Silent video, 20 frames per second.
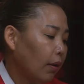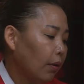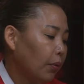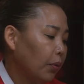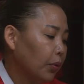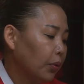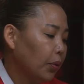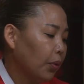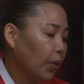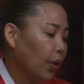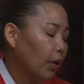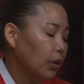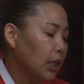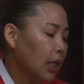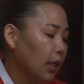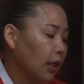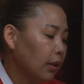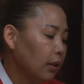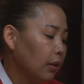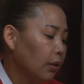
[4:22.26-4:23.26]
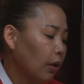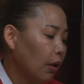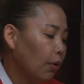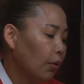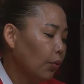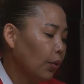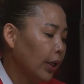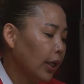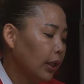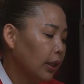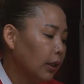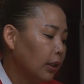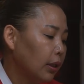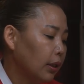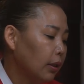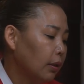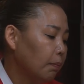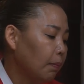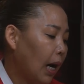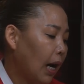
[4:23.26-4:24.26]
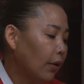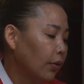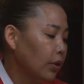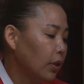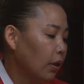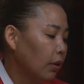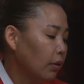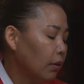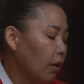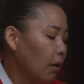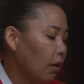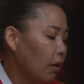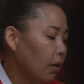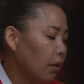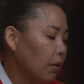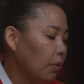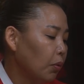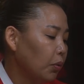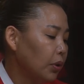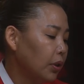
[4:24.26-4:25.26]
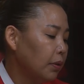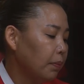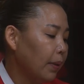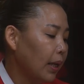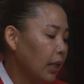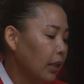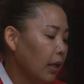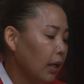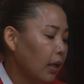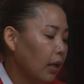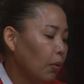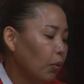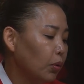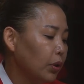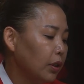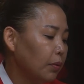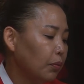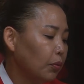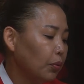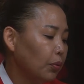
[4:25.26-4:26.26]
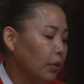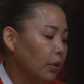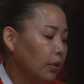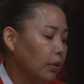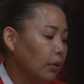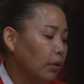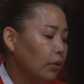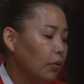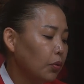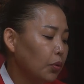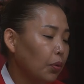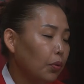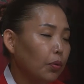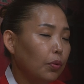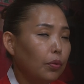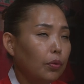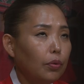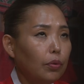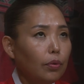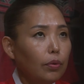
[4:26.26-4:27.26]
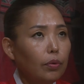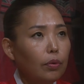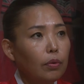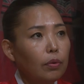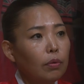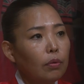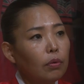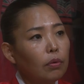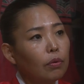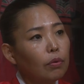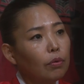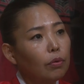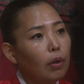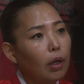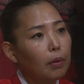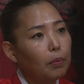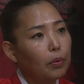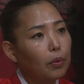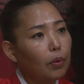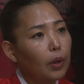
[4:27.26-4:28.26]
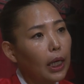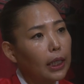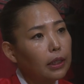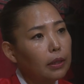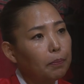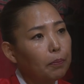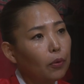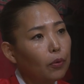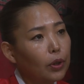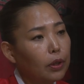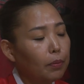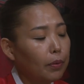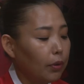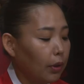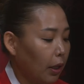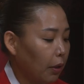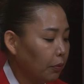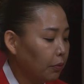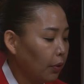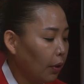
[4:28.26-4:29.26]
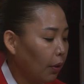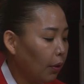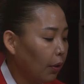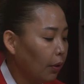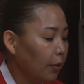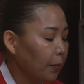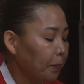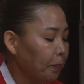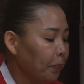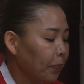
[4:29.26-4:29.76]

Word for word: 그리고 또 여자 같은 경우에는 48, 51, 52은 좋은 궁합으로 가시, 보시면 되고요.